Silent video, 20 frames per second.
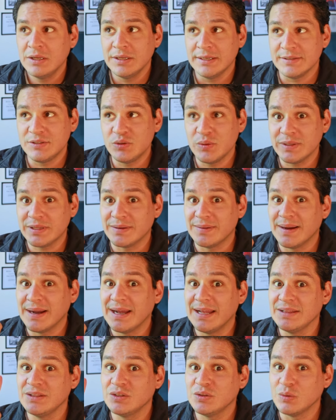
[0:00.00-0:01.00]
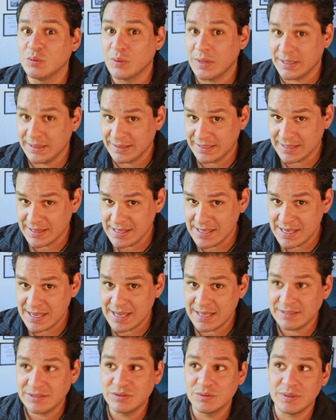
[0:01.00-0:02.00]
Estuve trabajando durante
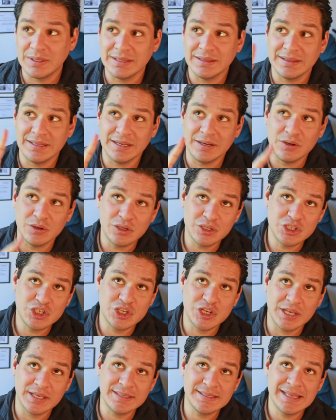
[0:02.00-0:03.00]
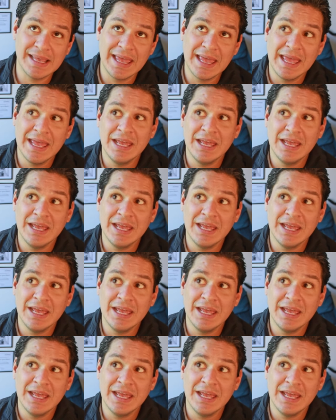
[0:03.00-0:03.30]
días, durante noches,